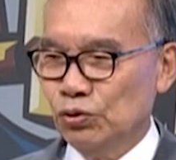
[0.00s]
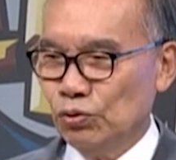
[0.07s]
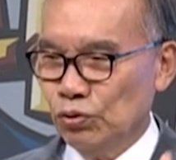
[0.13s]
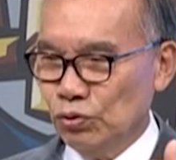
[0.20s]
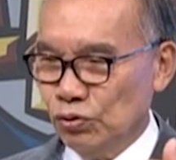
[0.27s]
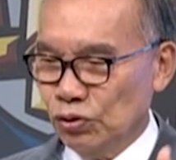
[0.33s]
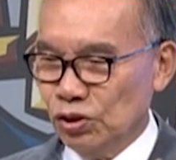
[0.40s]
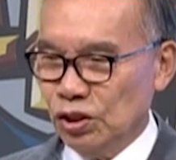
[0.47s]

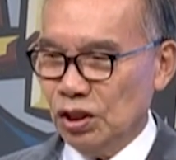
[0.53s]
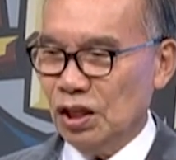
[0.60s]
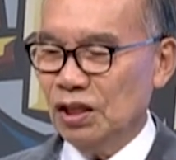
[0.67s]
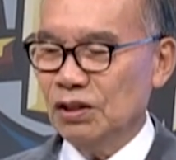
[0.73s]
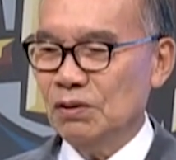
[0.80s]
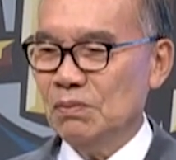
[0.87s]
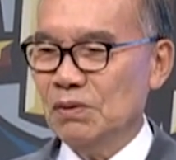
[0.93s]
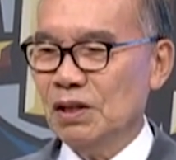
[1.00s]

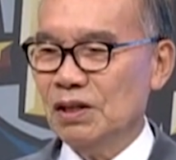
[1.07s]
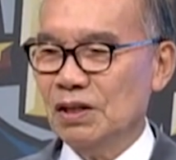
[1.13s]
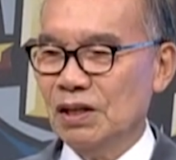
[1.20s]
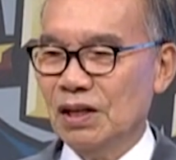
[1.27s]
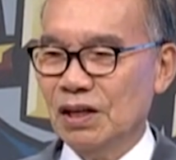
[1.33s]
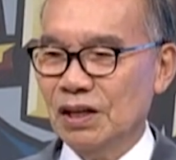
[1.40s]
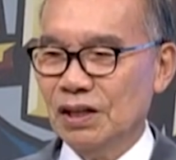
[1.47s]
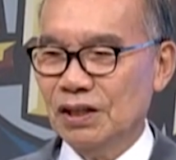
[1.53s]
도덕질하지
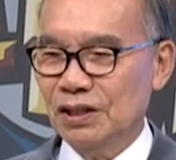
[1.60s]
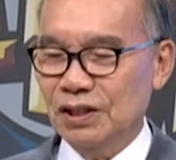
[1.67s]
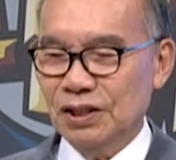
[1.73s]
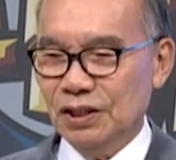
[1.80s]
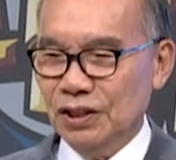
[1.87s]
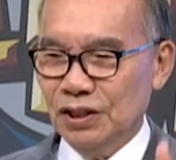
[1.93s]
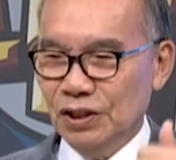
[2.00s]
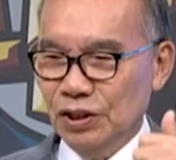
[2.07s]
말라
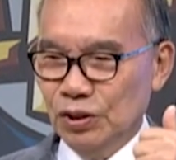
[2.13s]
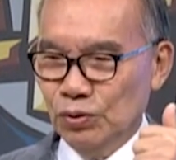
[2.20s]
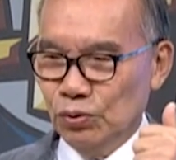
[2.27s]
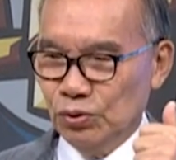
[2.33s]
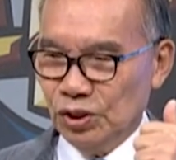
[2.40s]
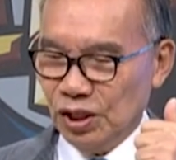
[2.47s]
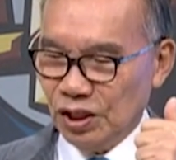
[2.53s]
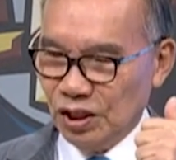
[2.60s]

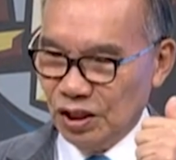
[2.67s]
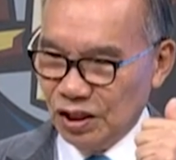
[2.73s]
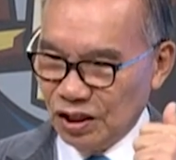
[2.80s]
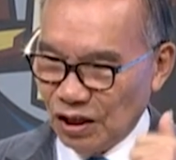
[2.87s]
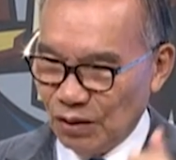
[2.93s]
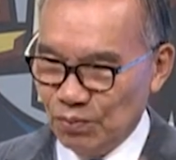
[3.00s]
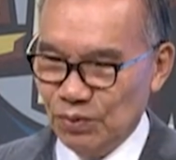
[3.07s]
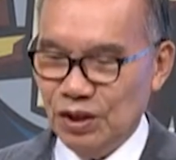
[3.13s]
이웃의 걸
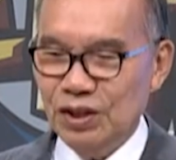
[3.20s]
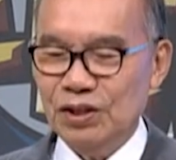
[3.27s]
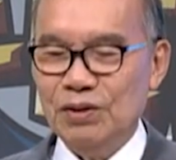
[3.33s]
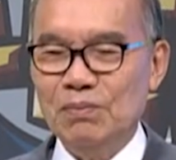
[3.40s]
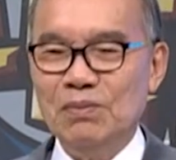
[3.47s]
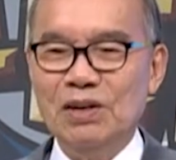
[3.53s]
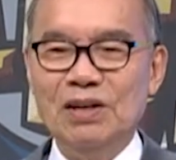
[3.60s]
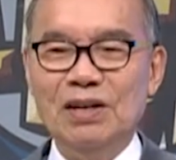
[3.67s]

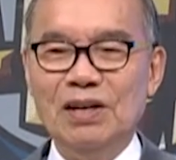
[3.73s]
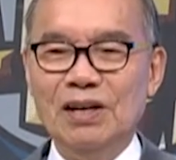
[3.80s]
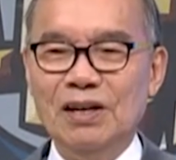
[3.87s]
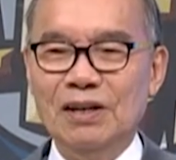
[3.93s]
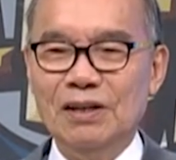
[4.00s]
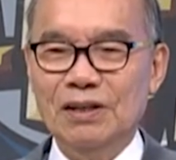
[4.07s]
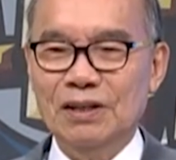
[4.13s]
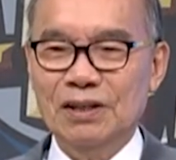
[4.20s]
탐내지 말라.